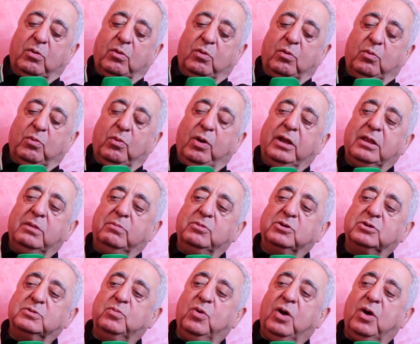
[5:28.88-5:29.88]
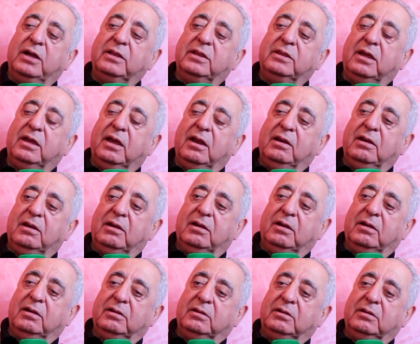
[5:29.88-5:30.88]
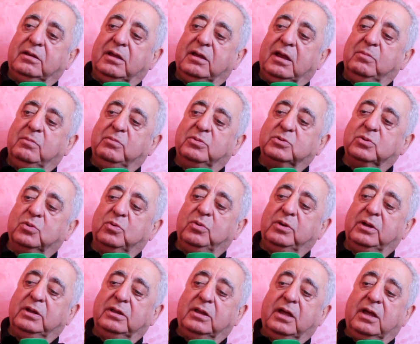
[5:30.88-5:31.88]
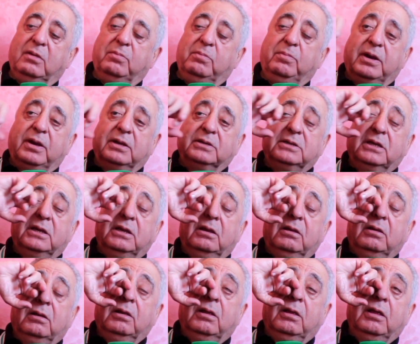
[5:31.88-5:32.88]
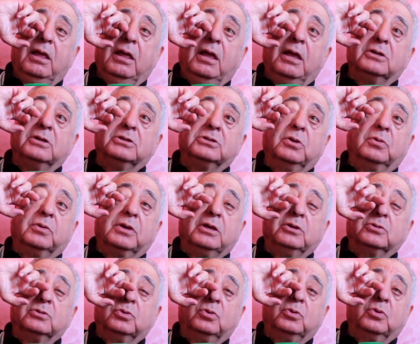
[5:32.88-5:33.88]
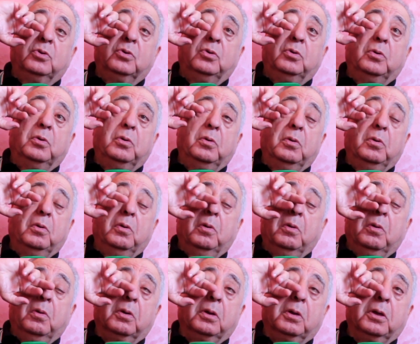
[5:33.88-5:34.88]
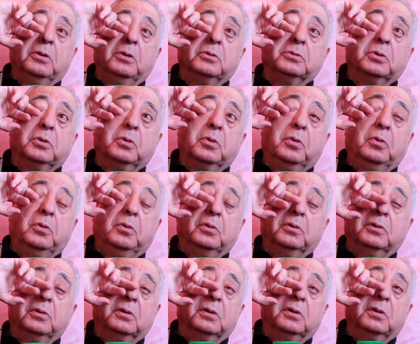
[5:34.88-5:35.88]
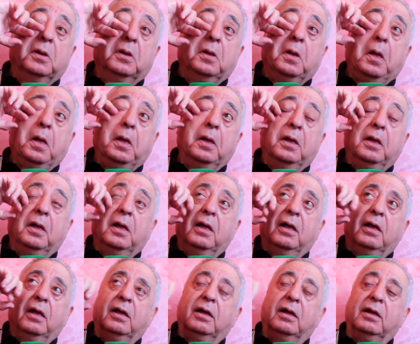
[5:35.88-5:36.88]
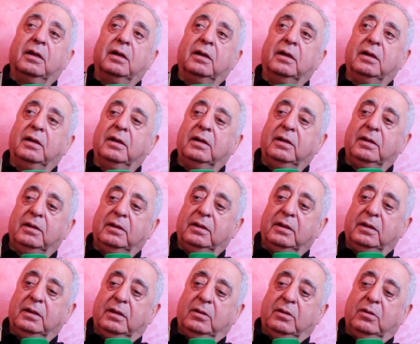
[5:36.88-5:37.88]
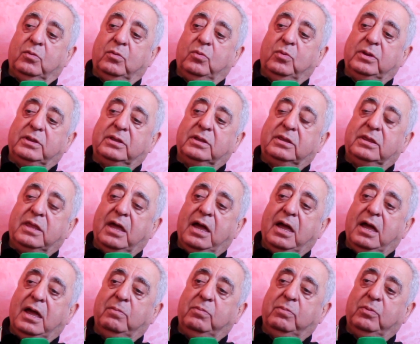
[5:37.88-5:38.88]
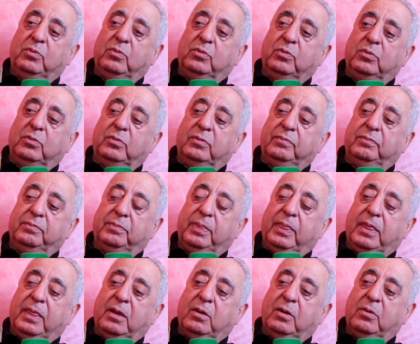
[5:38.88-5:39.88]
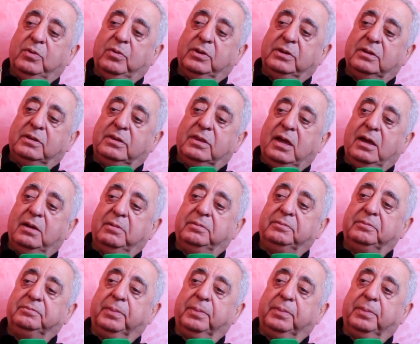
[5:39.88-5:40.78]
واحد المجموعه ديال ديال المسؤولين ديال البرازيل جاو كيزوروا كيزوروا آه واد الذهب واد الذهب